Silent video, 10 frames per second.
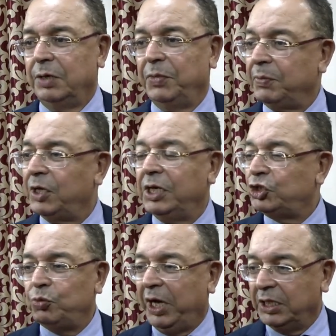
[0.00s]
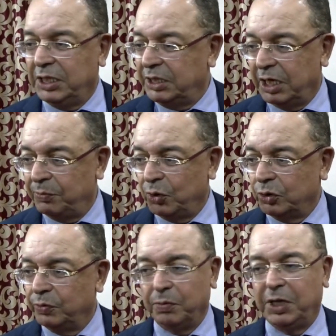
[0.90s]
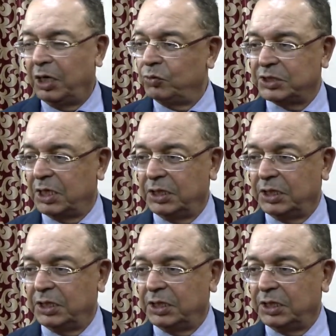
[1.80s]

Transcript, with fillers: ما ليش واحد اللي يديرها بوحده ما يمكن لا الوزاره